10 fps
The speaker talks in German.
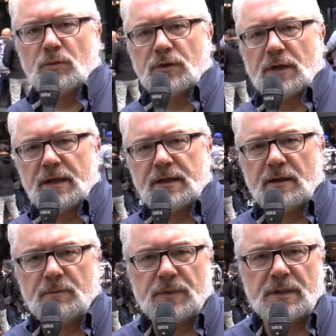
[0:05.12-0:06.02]
Typo 3
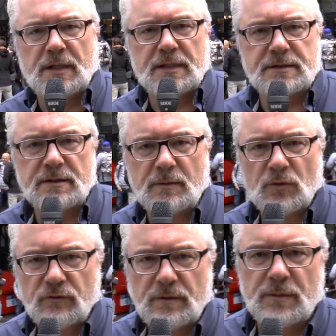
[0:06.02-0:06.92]
Camp in Essen im
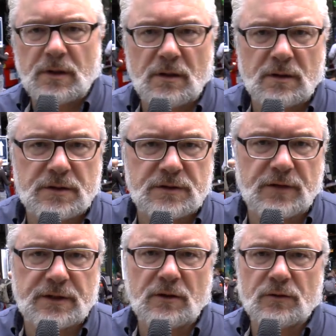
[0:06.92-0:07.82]
November
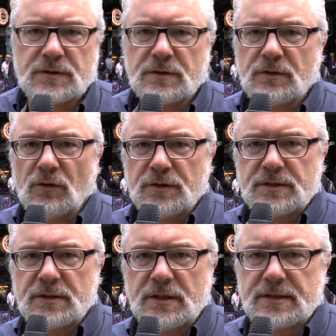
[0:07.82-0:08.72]

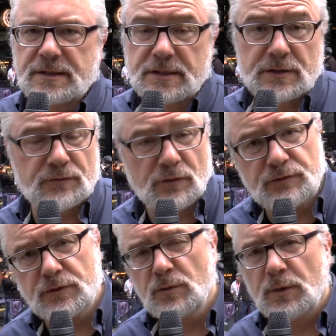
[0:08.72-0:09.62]
2019. Das ist das
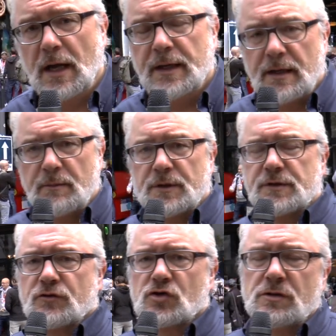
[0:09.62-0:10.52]
siebte Typo 3 Camp
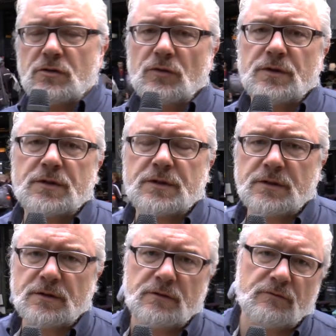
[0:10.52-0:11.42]
inzwischen und
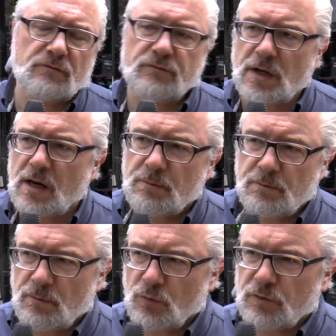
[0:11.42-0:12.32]
äh, wir
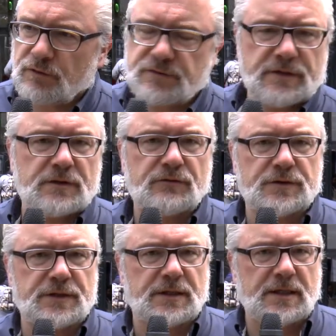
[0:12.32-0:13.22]
haben ungefähr
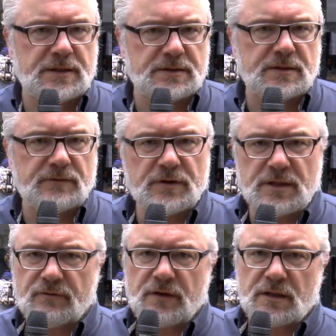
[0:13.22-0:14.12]
240 Gäste, die wir
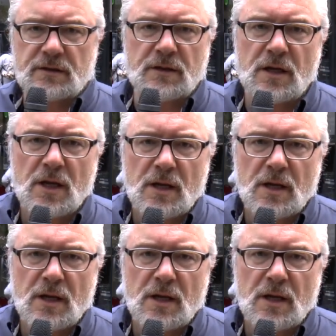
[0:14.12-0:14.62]
hier erwarten.